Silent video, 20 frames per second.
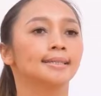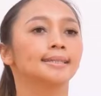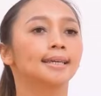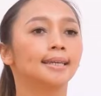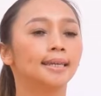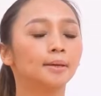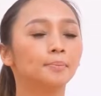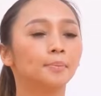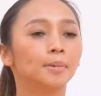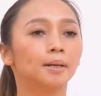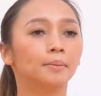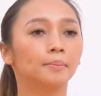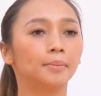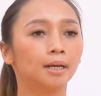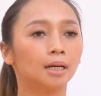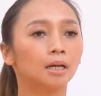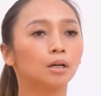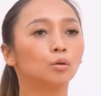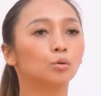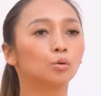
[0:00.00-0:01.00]
Jadi
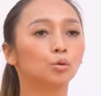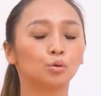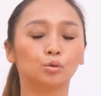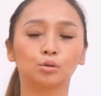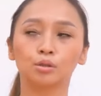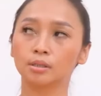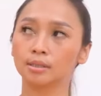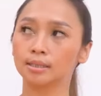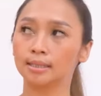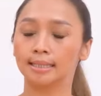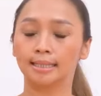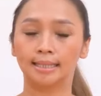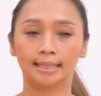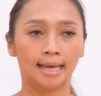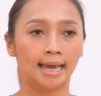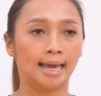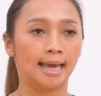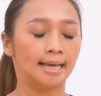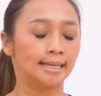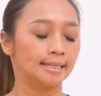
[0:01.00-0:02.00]
bener-bener lurus.
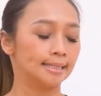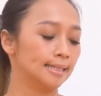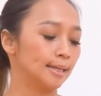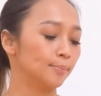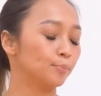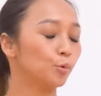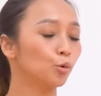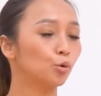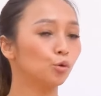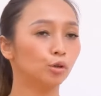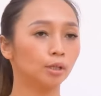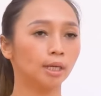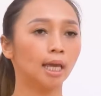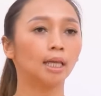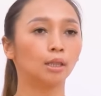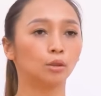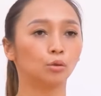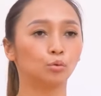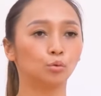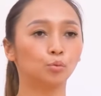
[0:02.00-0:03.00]
Si
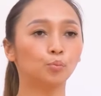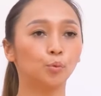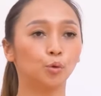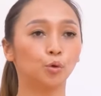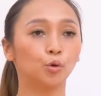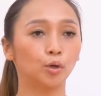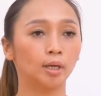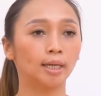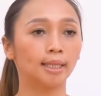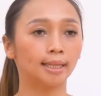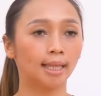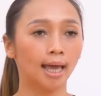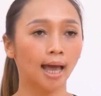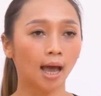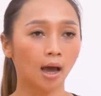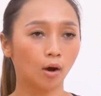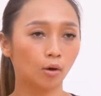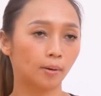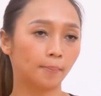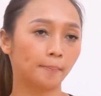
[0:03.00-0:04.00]
punggungnya itu, punggung
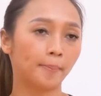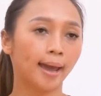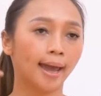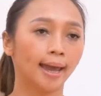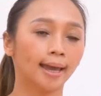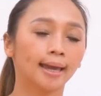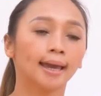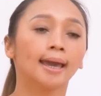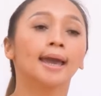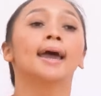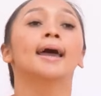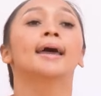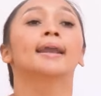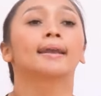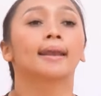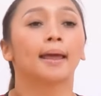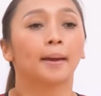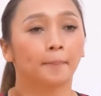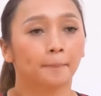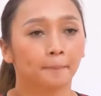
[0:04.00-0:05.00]
kita, our back,
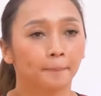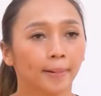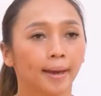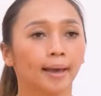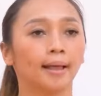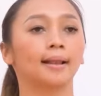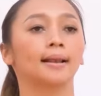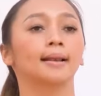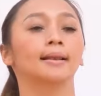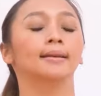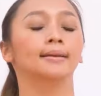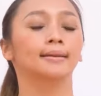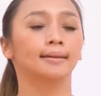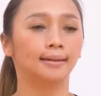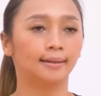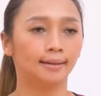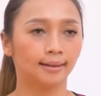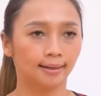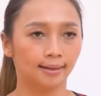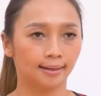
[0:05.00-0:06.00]
nempel
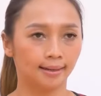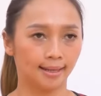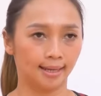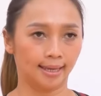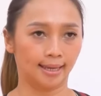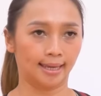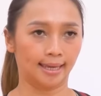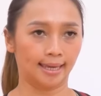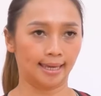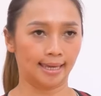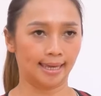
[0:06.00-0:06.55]
di dinding.